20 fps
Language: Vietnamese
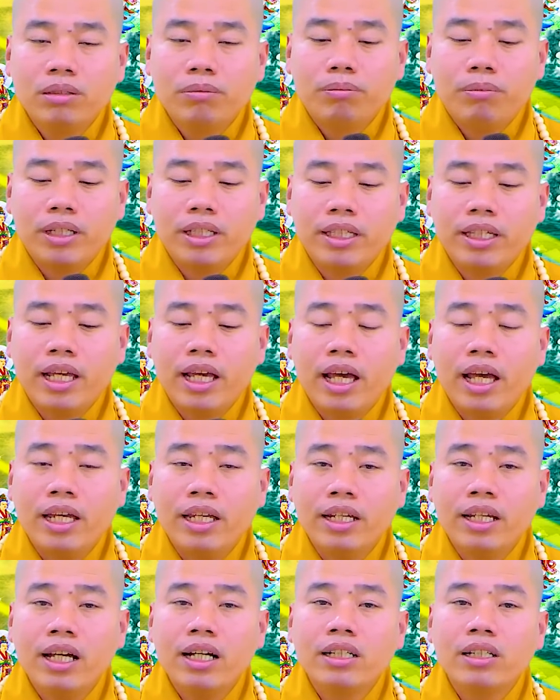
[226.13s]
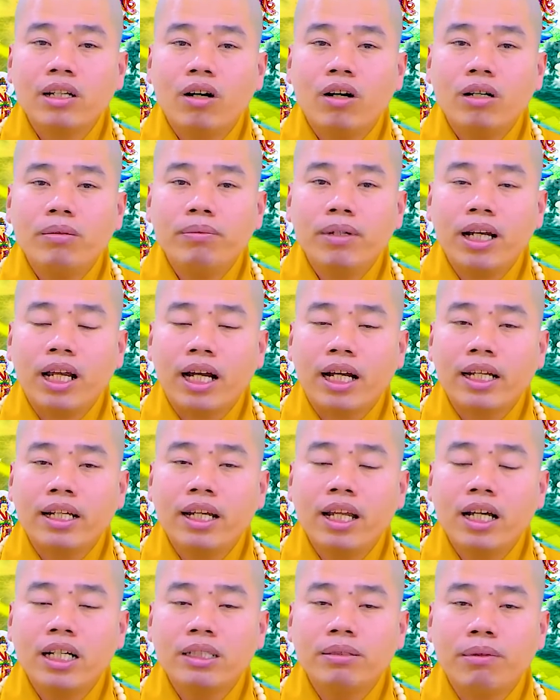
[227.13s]
mà về nơi đó mới là cái
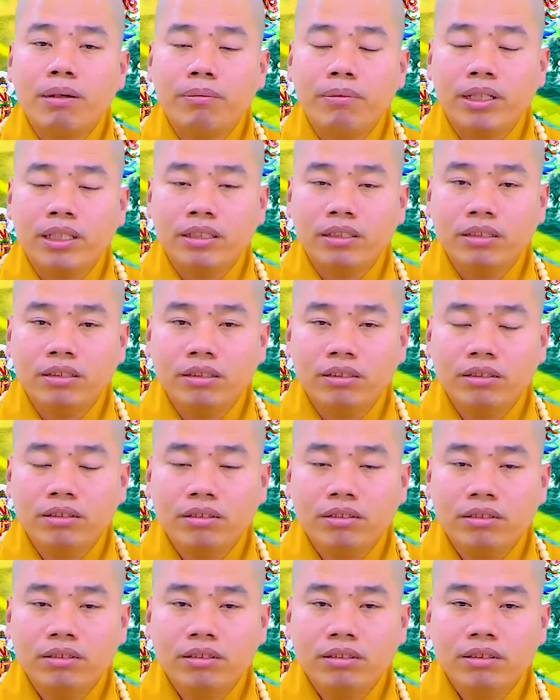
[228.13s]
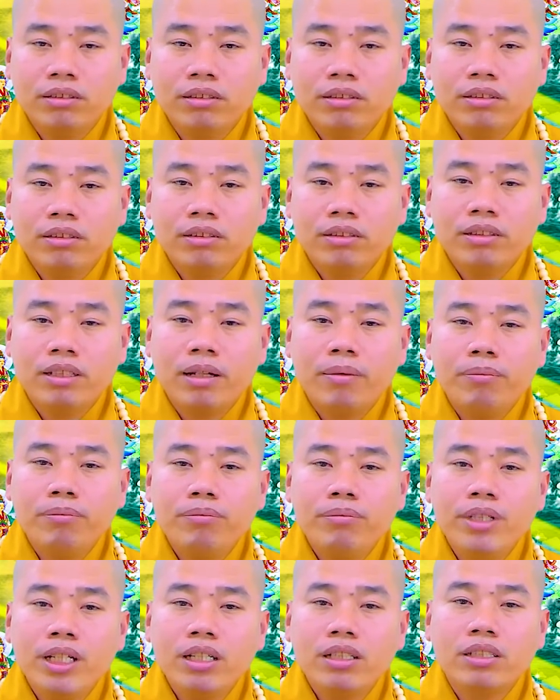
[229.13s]
nơi mà mình
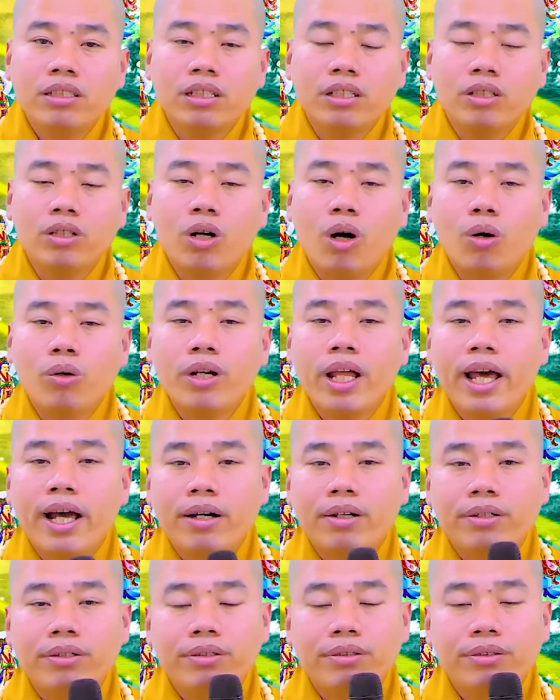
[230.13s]
chấm dứt sự khổ đau